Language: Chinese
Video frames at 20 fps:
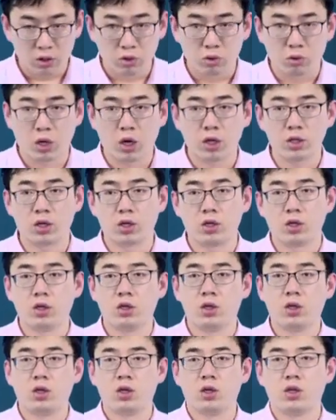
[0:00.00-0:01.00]
同样的，
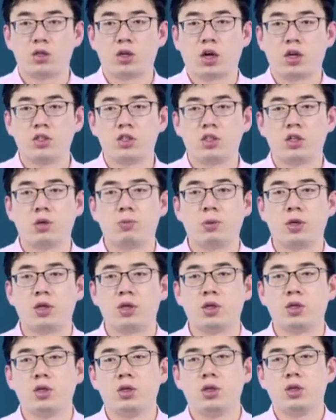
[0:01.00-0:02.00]
长期成本
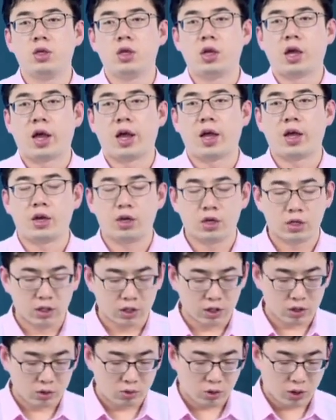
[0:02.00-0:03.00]
还和这
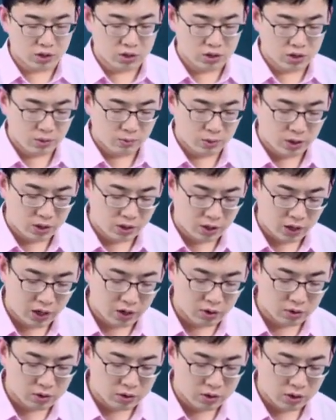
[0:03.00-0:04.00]
个短期成本还
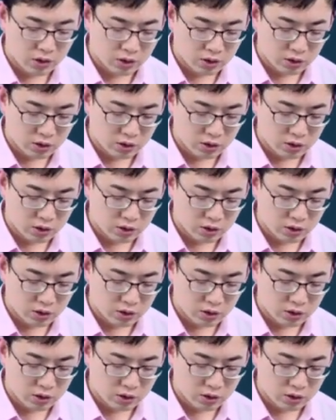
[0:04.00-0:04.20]
有这